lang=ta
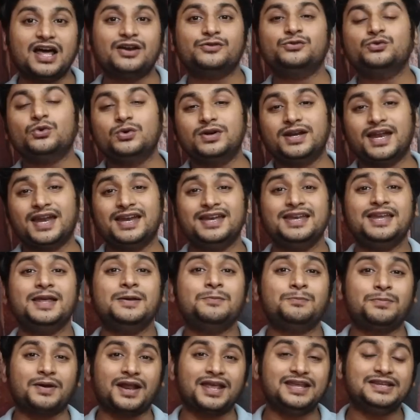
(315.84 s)
நார்ஸோ டென்
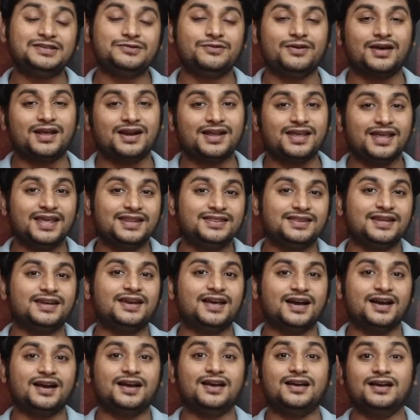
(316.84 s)
ஏ ப்ரைஸ் வேறு
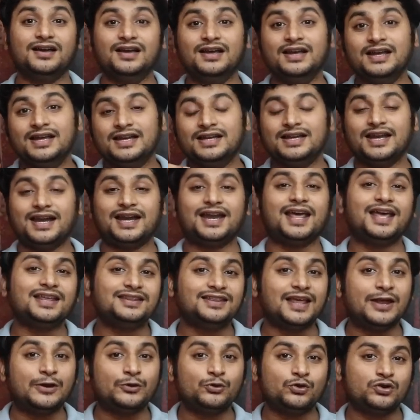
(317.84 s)
ஏற்றிட்டாங்க
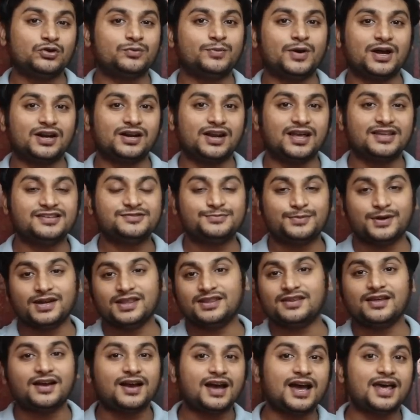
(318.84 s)
எட்டாயிரத்தி ஐநூறுரூபாய்க்கு லான்ச்
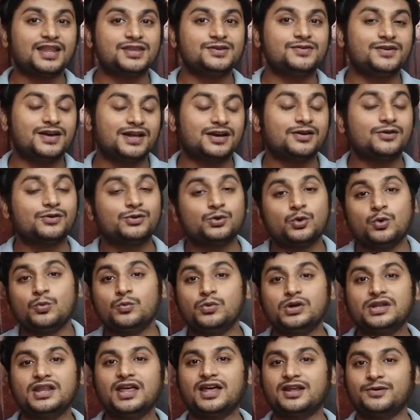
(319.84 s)
பண்ணியிருந்தாங்க அது வேறு வந்து
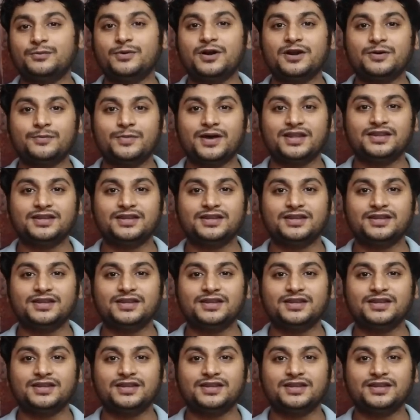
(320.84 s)
ரூபாய்க்கு